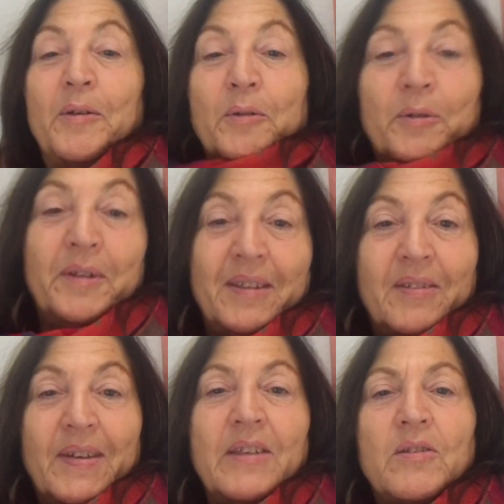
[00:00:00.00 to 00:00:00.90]
Und
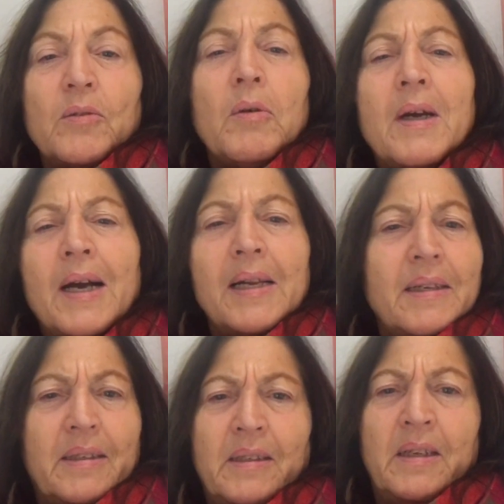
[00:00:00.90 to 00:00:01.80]
es war so
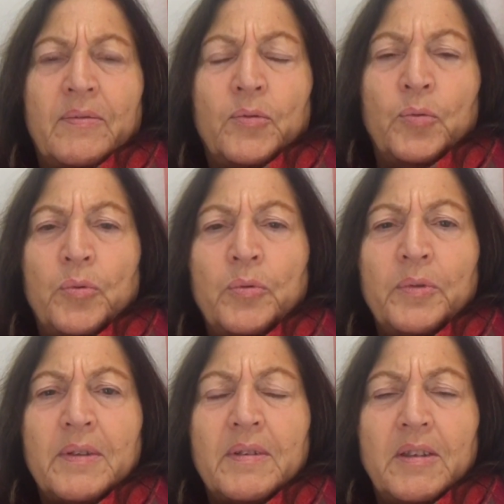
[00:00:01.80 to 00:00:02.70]
kalt in der Wohnung
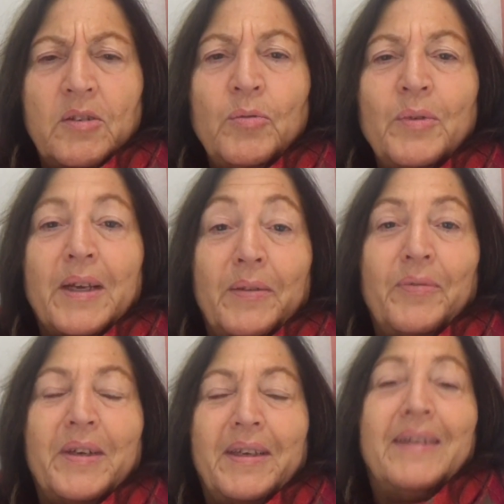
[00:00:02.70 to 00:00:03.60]
und es ist nun
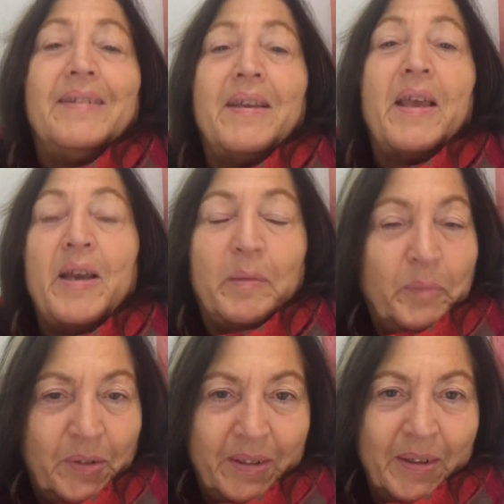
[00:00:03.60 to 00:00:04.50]
einfach jetzt
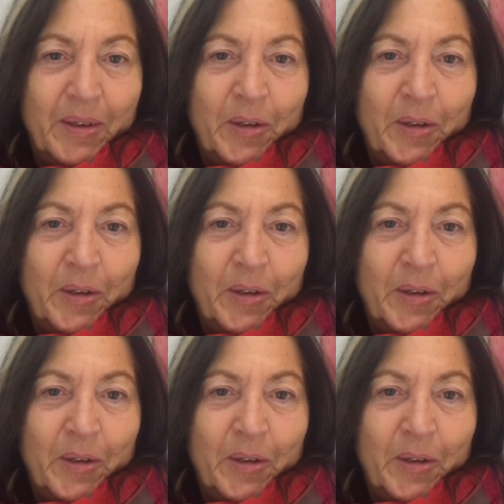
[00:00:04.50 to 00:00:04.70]
Herbst.